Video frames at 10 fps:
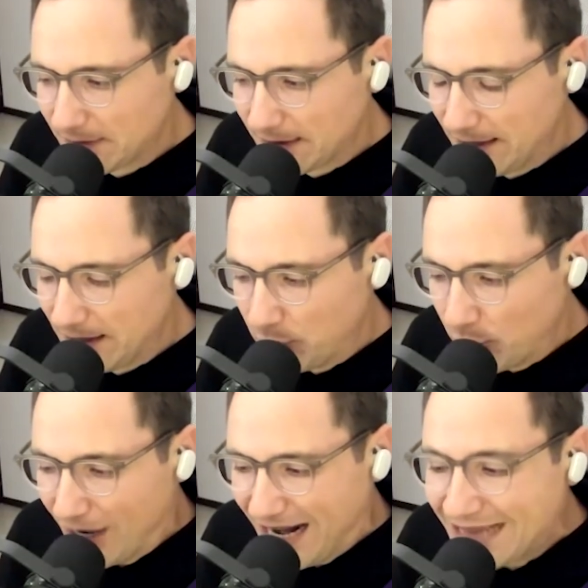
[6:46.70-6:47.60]
eh,
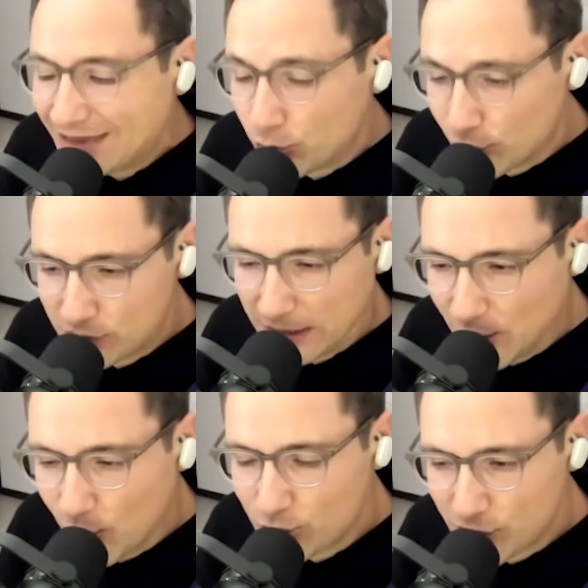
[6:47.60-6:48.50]
burlándonos
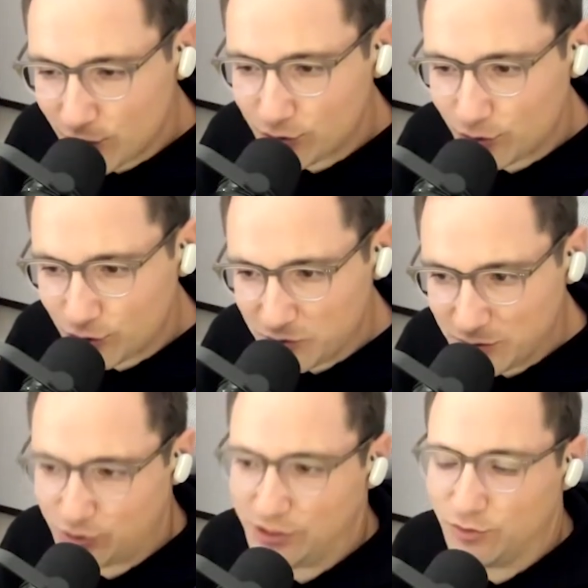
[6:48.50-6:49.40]
incluso de nosotros
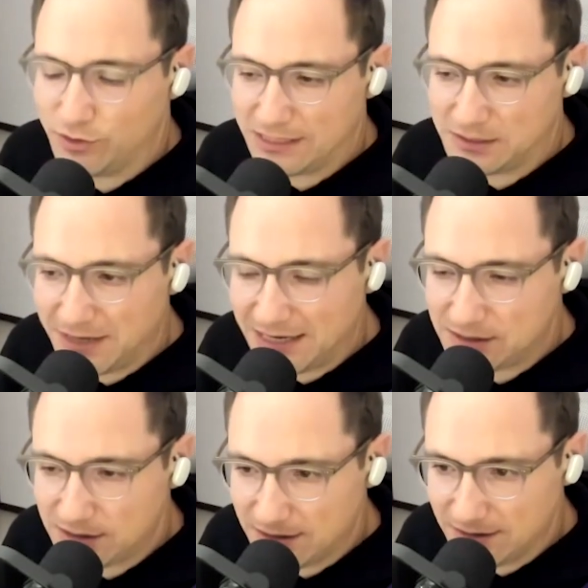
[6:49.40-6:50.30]
mismos y nuestras
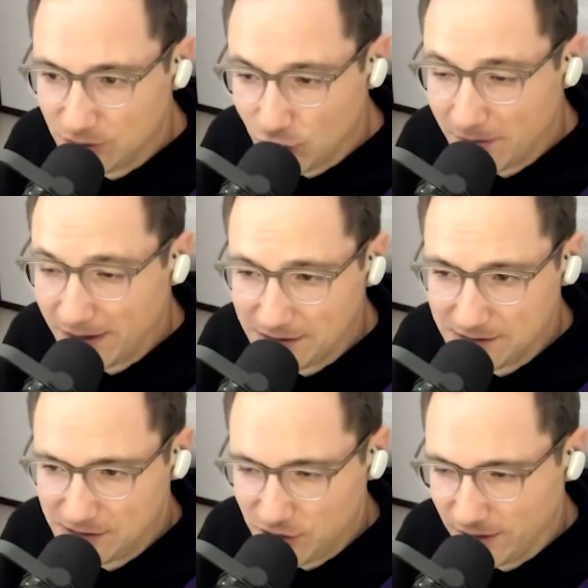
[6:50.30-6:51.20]
malas tomas de
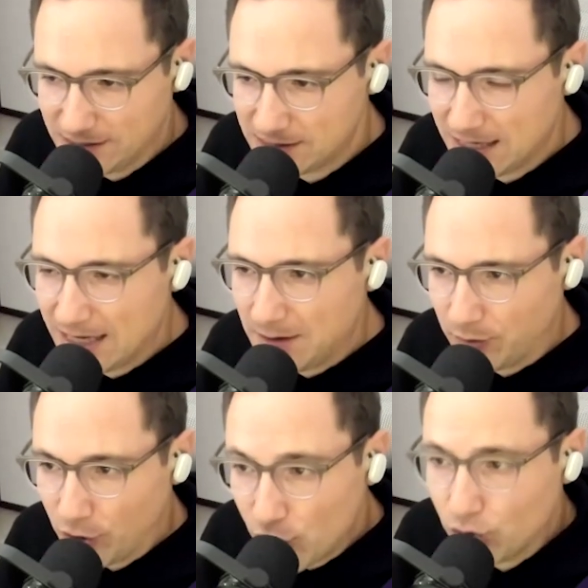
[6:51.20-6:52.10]
decisiones
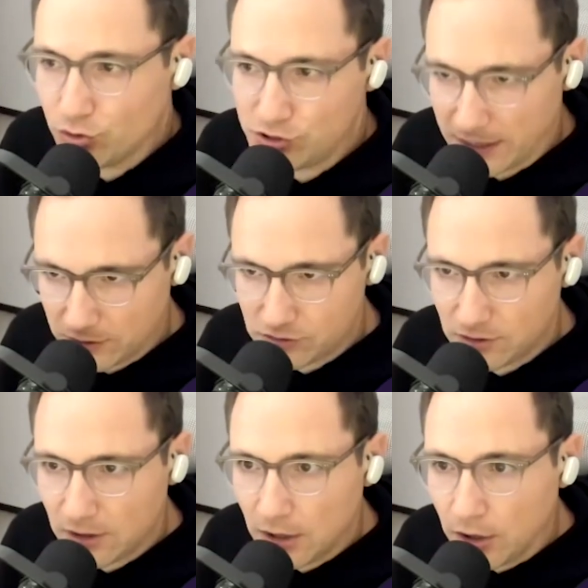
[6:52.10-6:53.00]
por no conocernos.
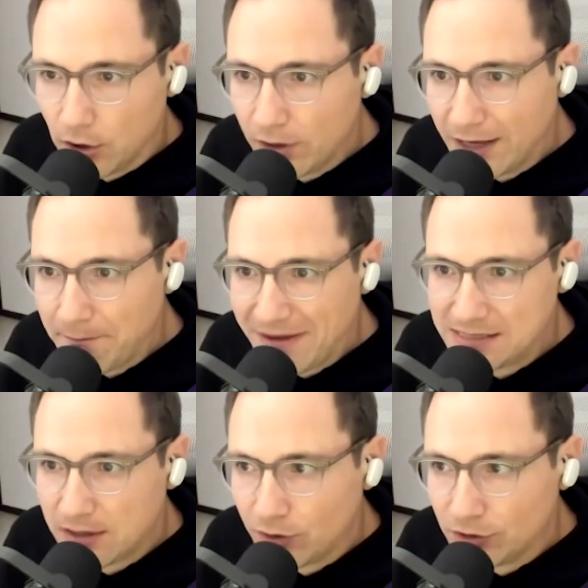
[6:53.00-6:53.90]
¿no? ¿Qué
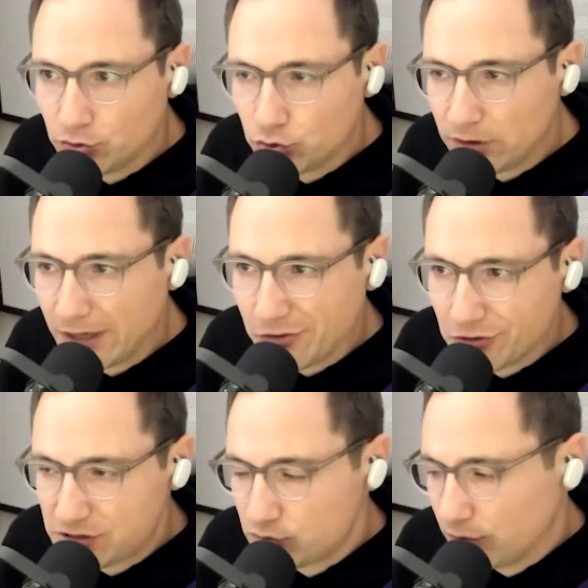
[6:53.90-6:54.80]
pasa cuando tú te
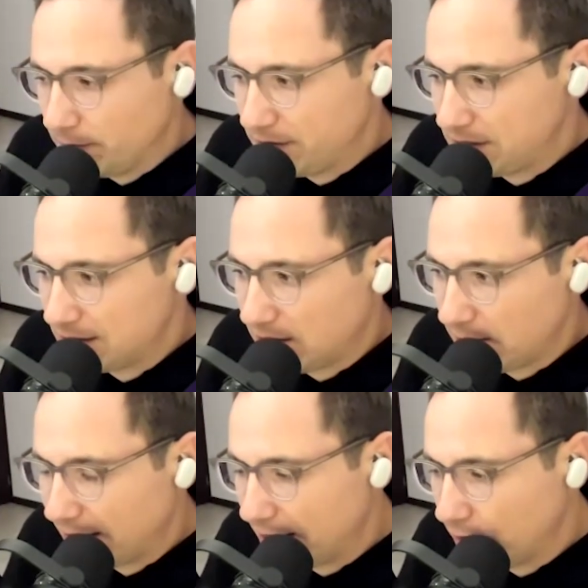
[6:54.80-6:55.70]
conoces, cuando empiezas a
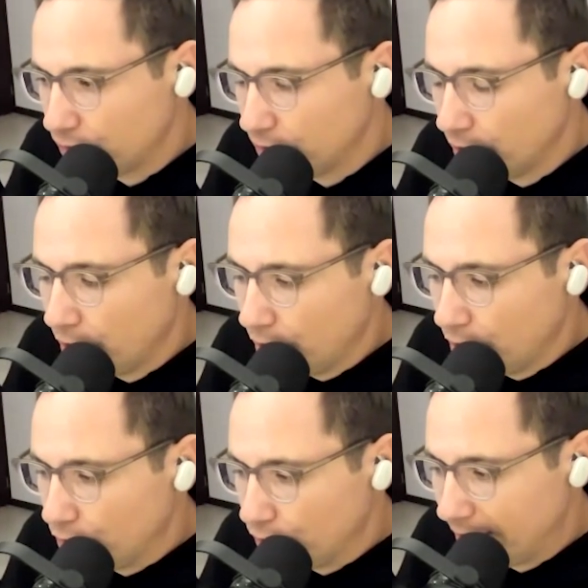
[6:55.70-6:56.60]
trabajar con,
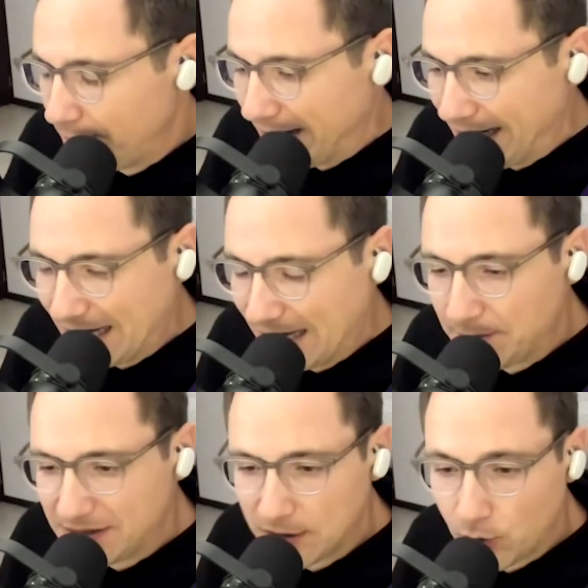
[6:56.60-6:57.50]
con una pareja? ¿Qué
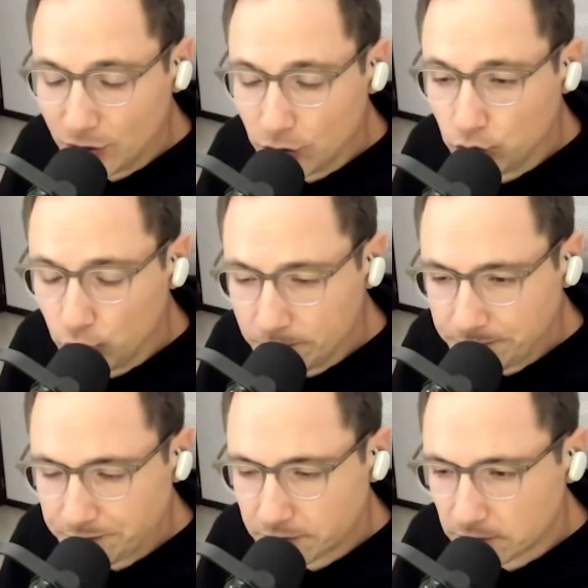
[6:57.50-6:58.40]
pasa cuando tú
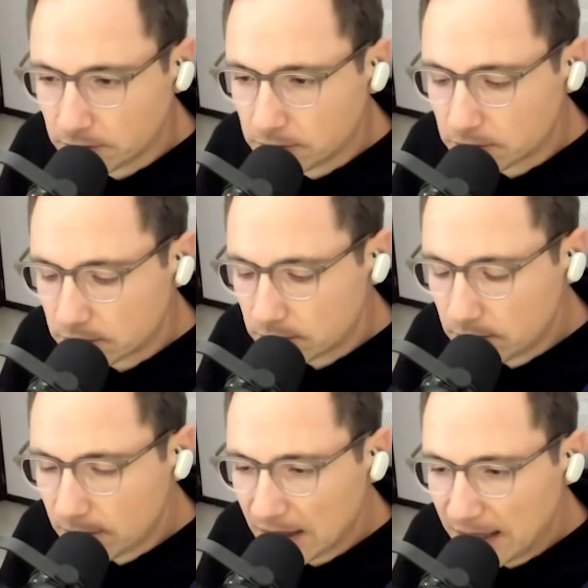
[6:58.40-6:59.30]

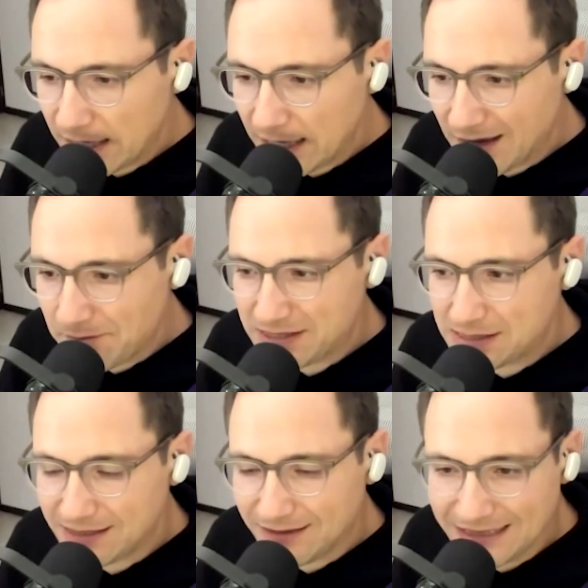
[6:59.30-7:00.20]
eh,
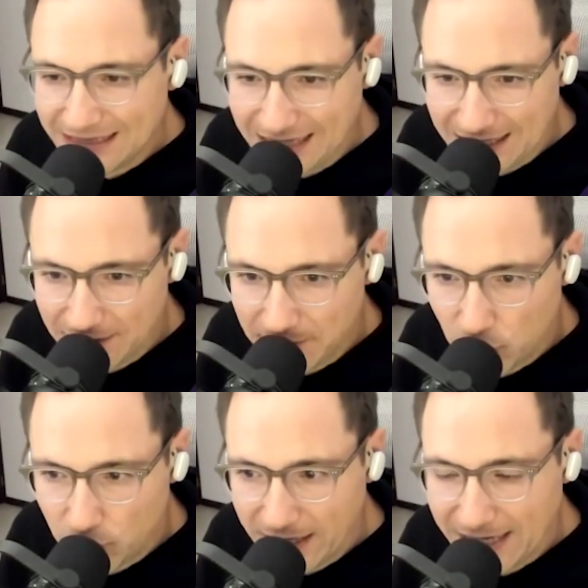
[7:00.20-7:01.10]
empiezas a entender de
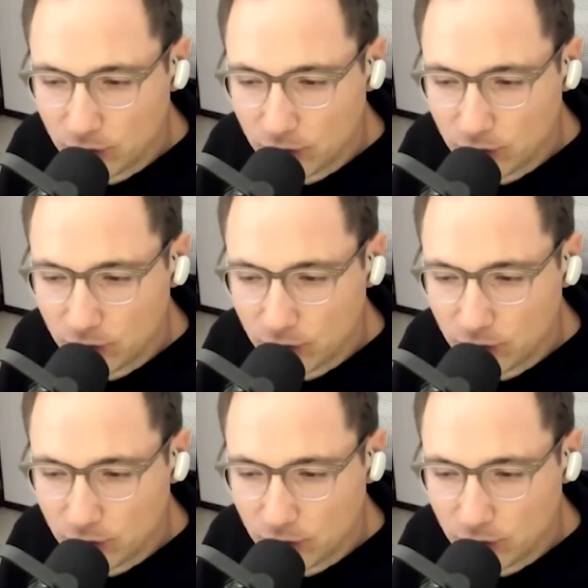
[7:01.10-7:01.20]
mejor manera a